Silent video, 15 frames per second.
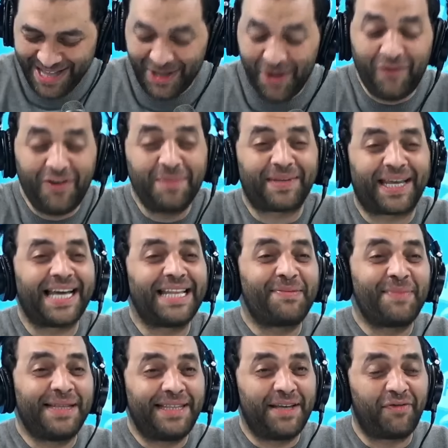نصيحتك قد
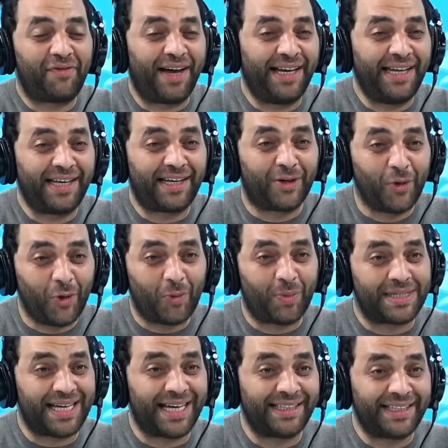ما ندافع عليك النخبه
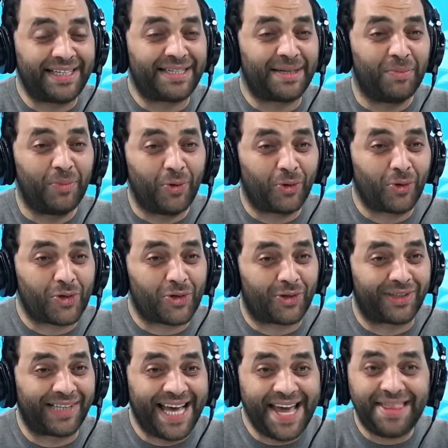ساعات يسبوك نص
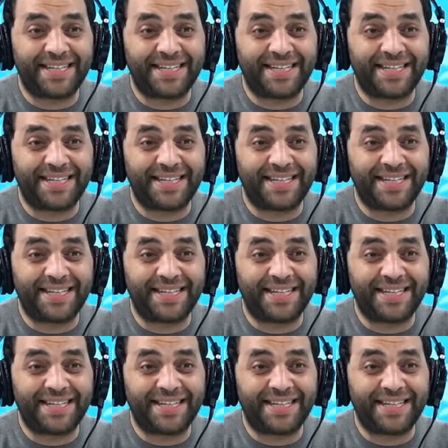إيه،